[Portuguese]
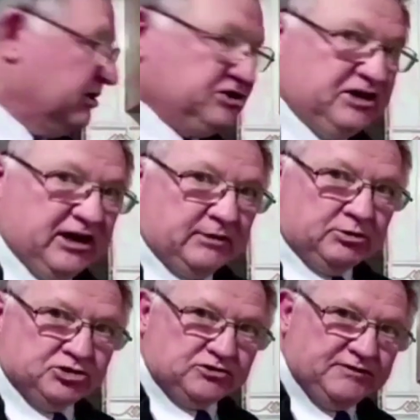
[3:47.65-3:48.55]

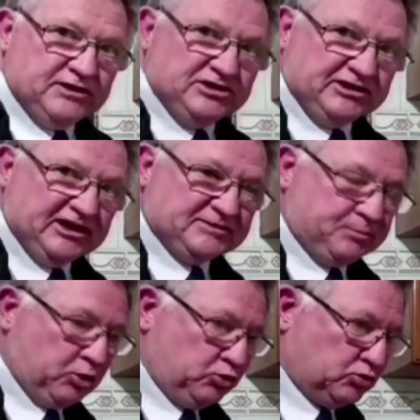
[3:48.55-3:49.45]
Tiramos os 23
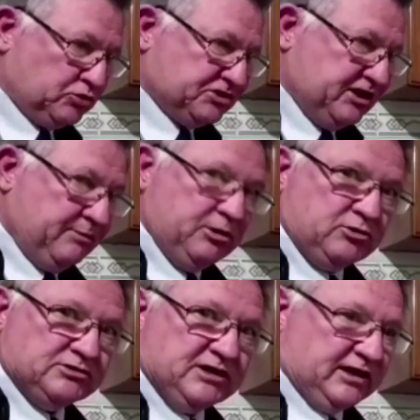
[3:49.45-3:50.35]
produtos
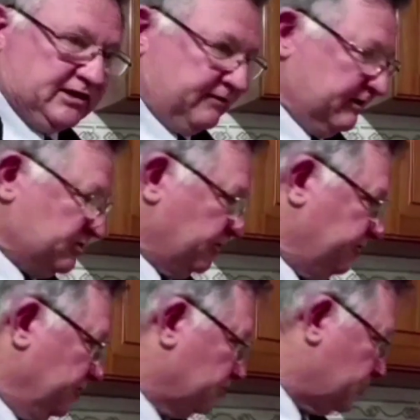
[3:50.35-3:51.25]
químicos através do
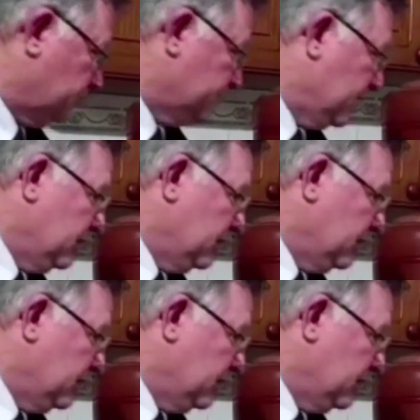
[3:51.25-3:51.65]
filtro.